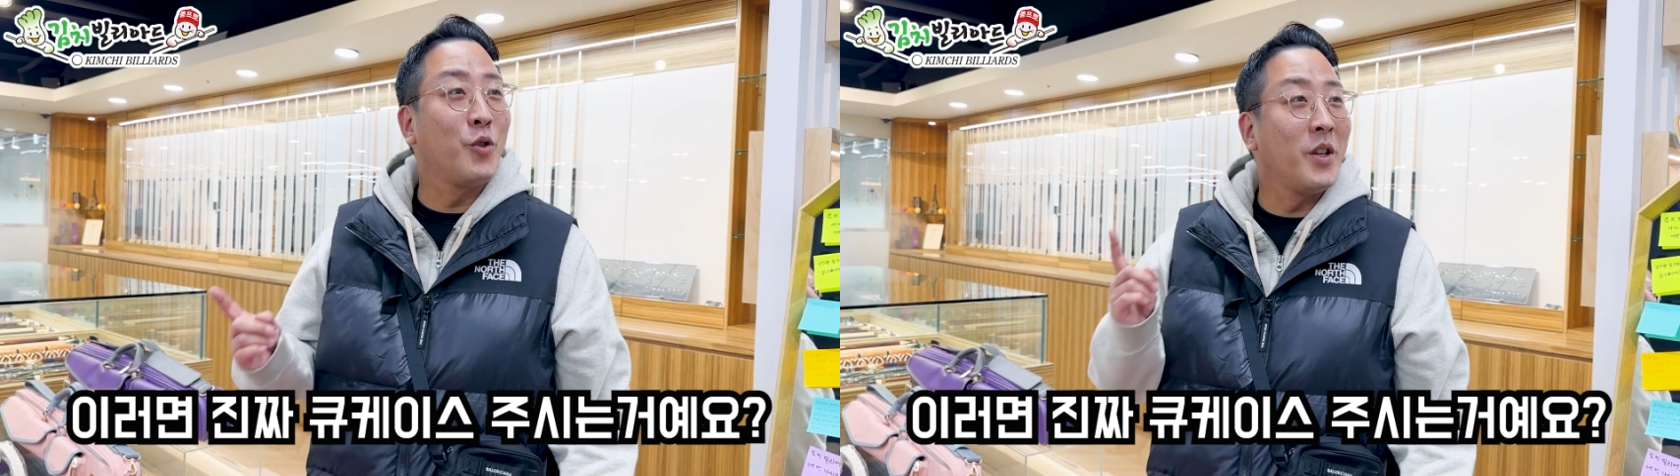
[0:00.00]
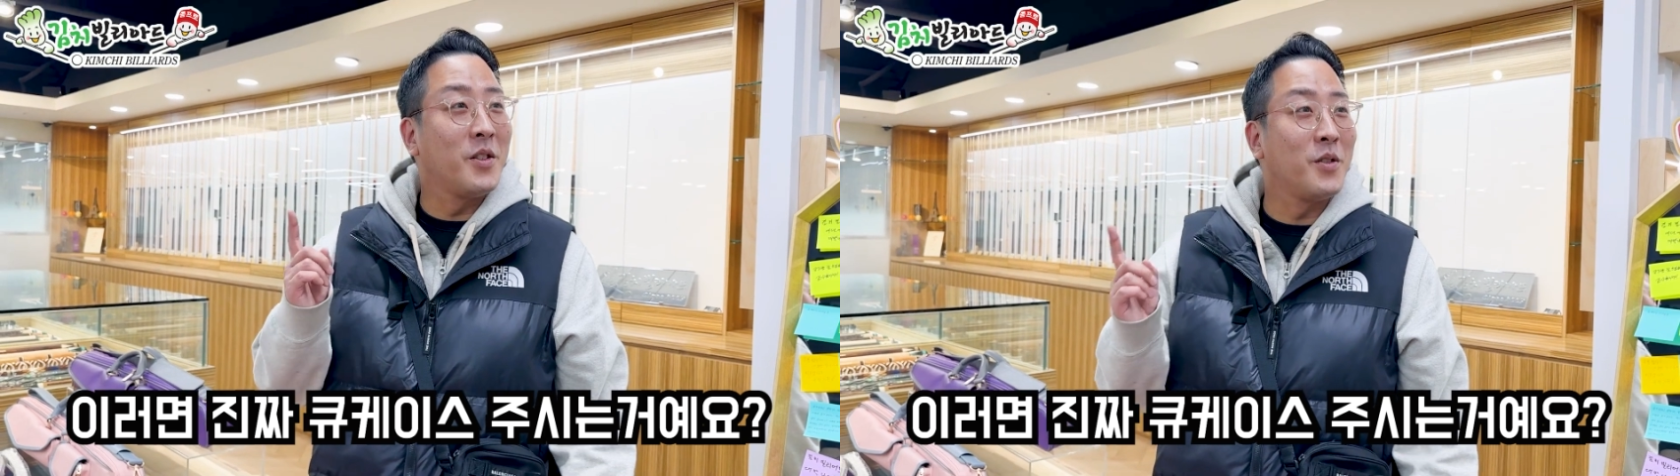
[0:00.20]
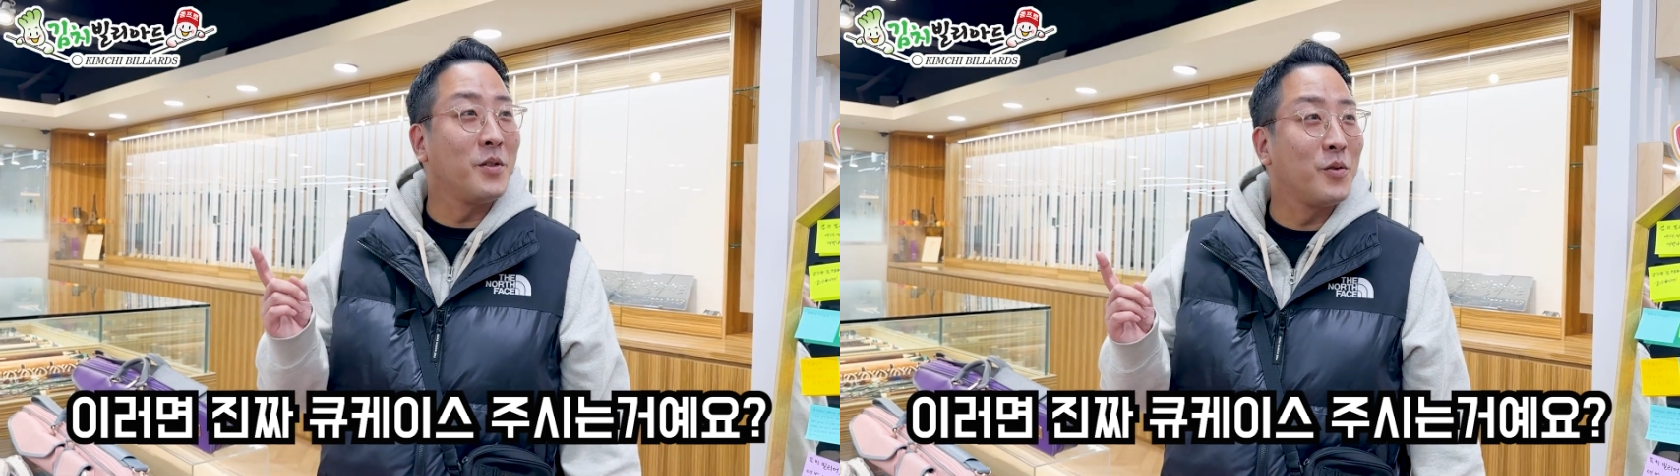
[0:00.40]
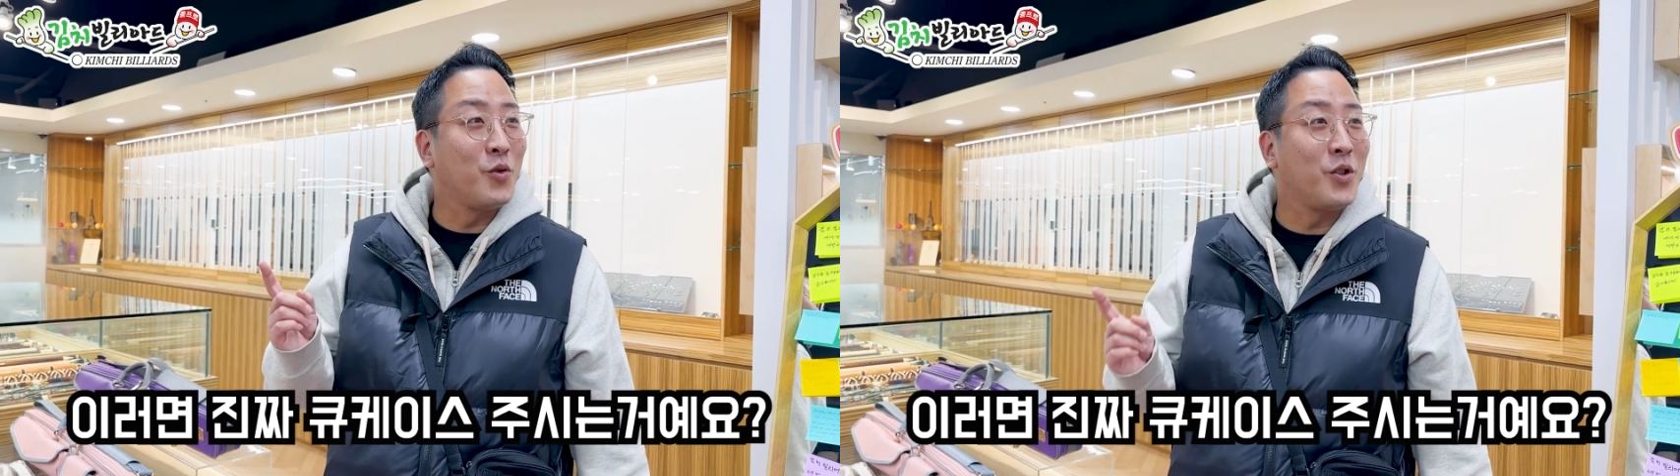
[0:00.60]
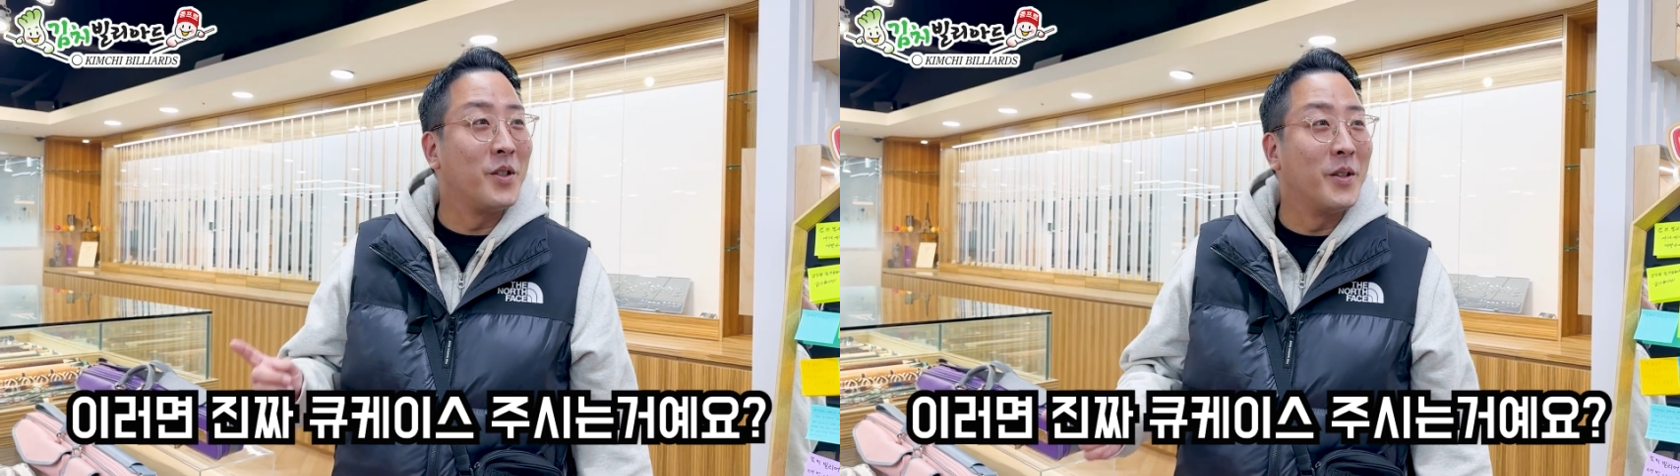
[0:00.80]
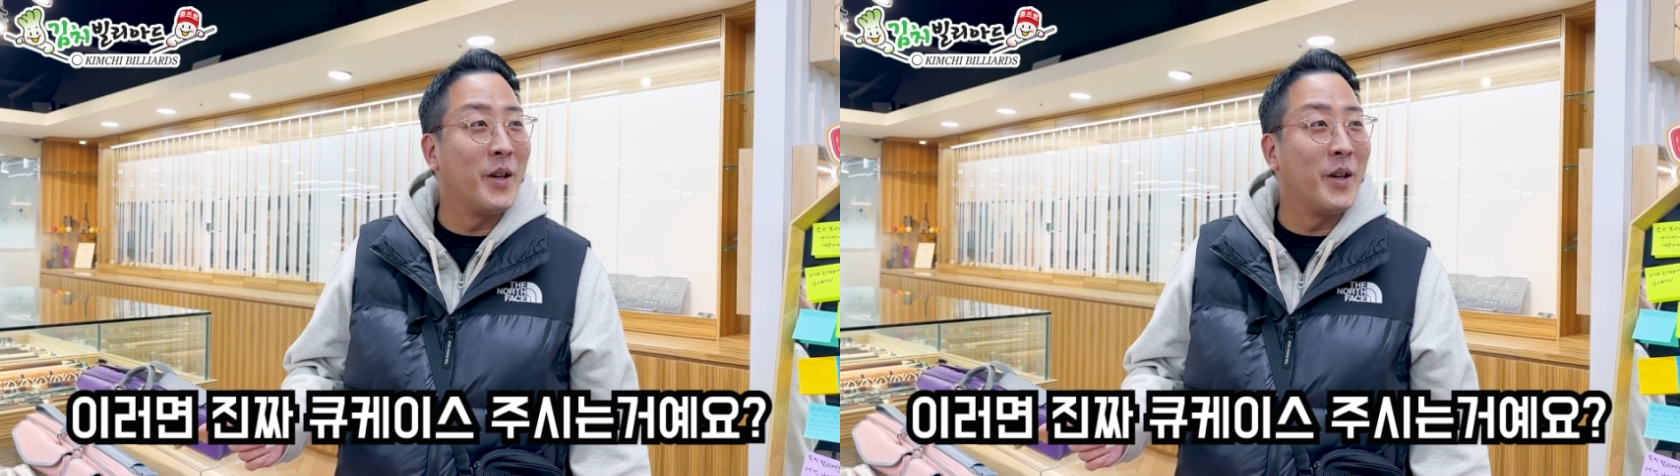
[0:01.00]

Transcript: 케이스 주시는 거예요?